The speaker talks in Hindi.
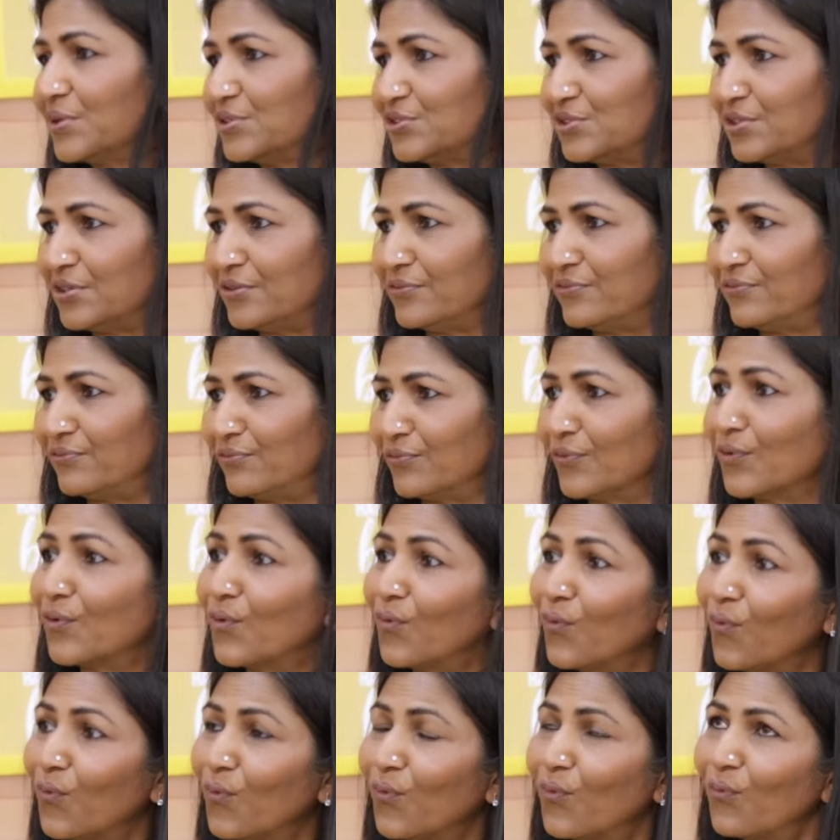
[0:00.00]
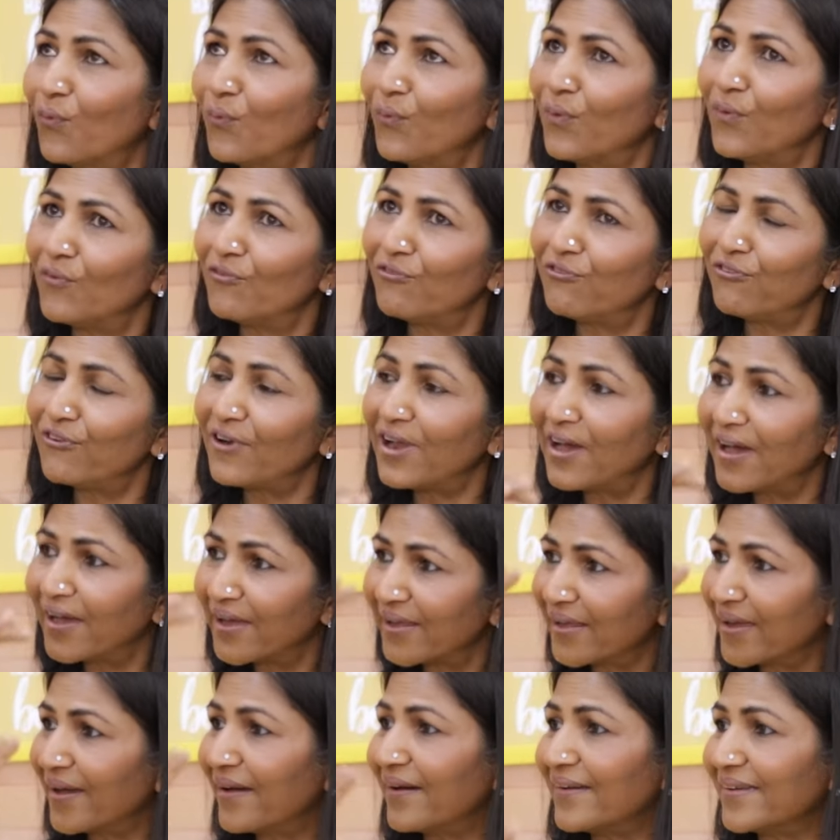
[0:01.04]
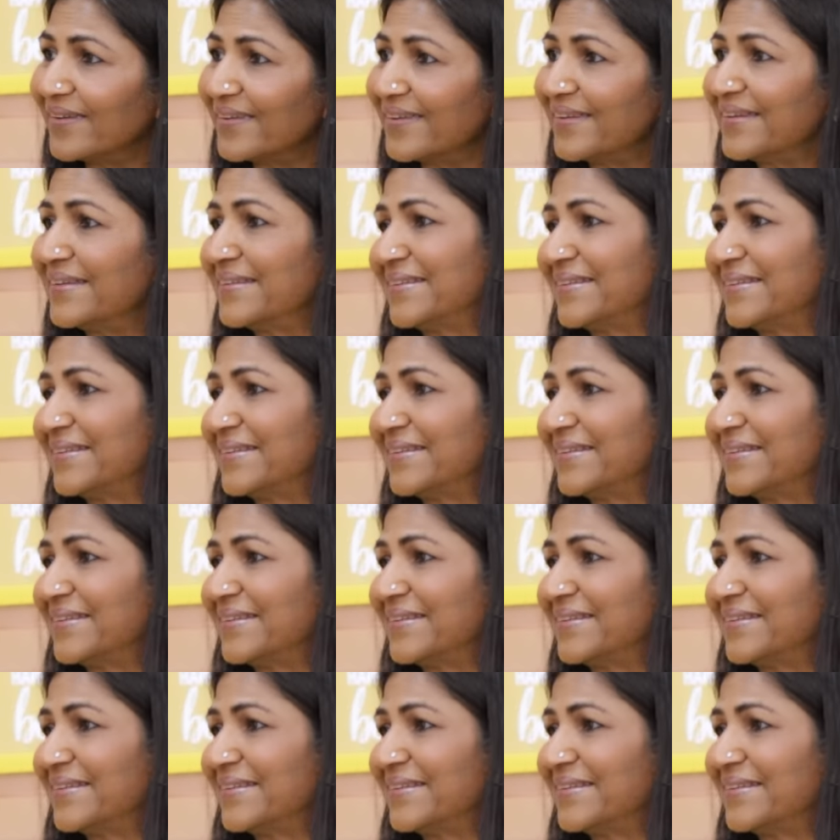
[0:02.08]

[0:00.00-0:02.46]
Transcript: अचीव गो फ्लाई हाई